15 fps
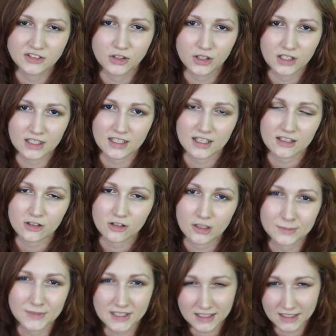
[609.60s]
no ale ja
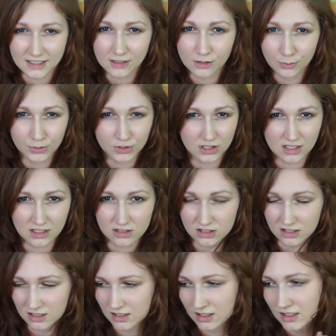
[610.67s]
kocham tak Harry'ego Pottera,
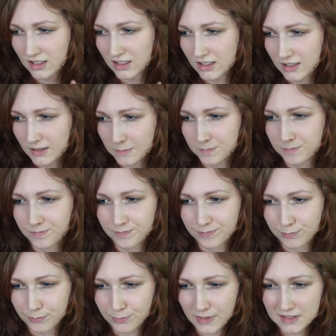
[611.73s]
że
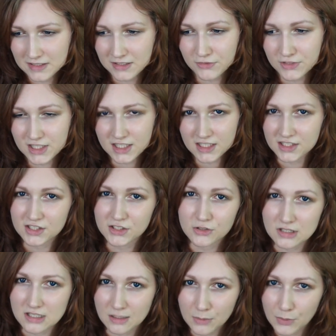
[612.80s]
będę widzieć
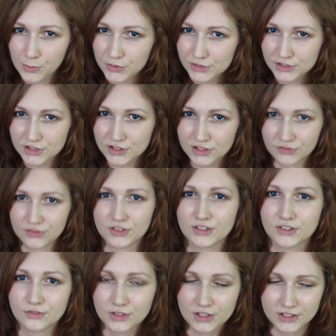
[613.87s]
tylko same
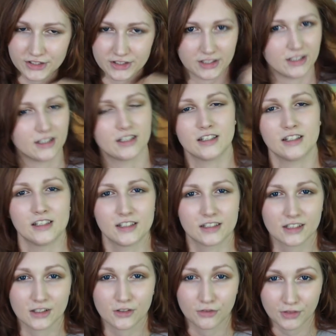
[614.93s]
pozytywy właśnie
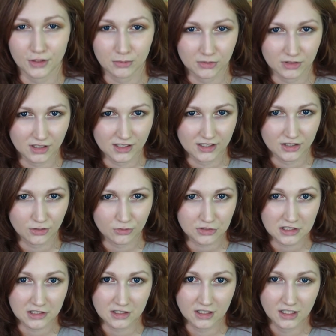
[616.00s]
e, tego filmu, tej
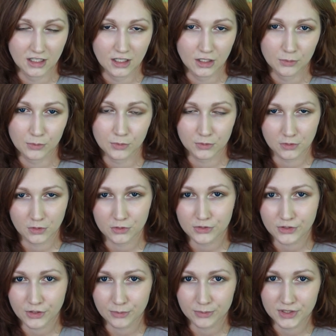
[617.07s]
książki, bo
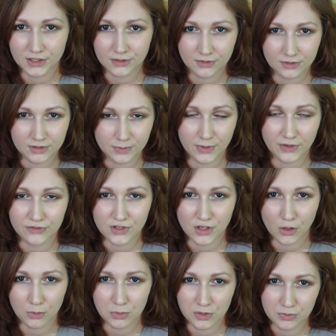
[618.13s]
ogromnie
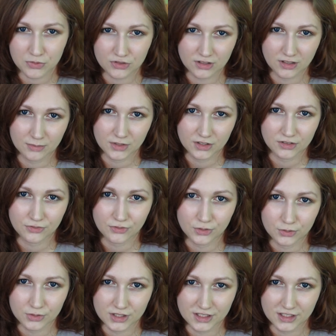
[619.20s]
sprawiało mi przyjemność
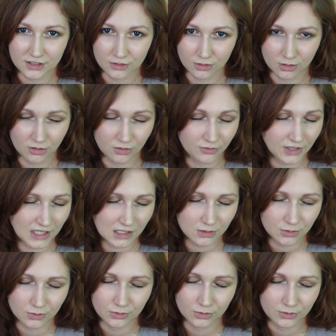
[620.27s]
wrócenie do
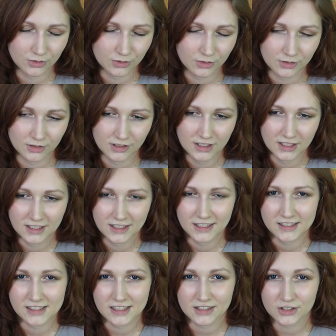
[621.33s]
Hogwartu. No,
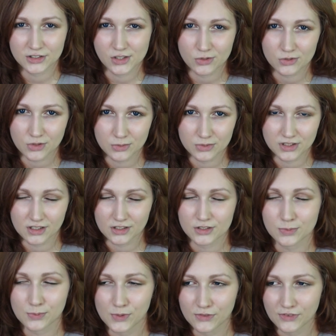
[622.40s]
nad książką się
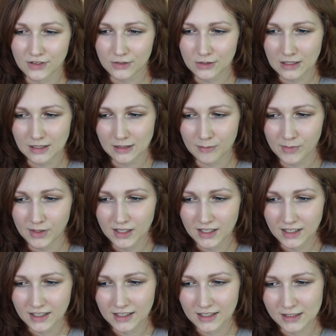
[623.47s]
rozpływałam,
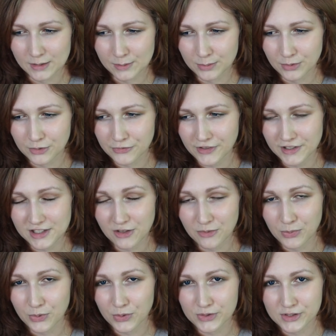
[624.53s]
e, bo fajnie
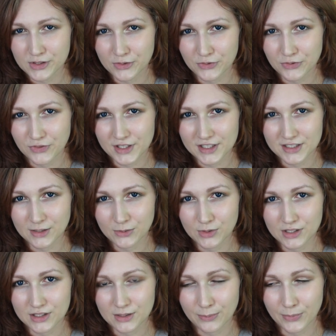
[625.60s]
było znowu wejść na
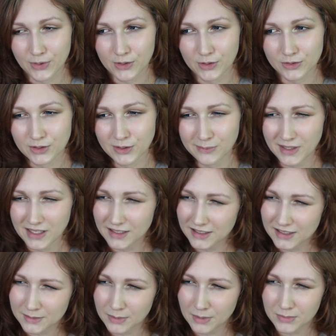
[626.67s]
ulicę pokątną, a
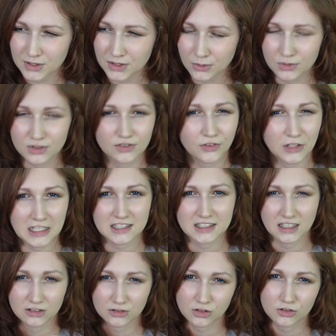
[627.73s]
chyba minęło dwa
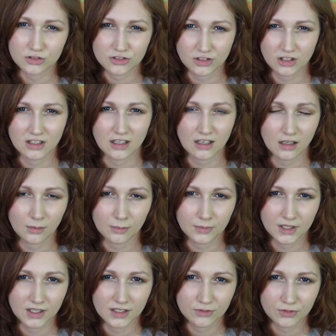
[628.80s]
lata odkąd
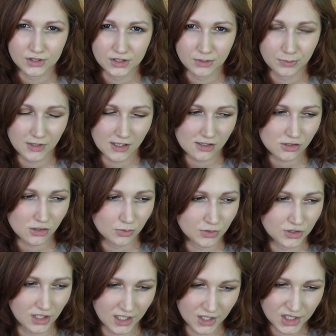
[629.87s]
czytałam e, właśnie pierwszą
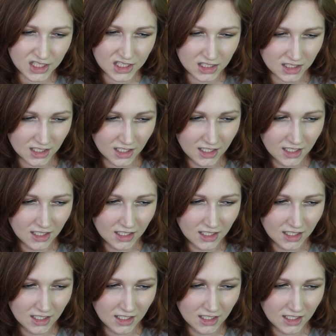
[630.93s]
część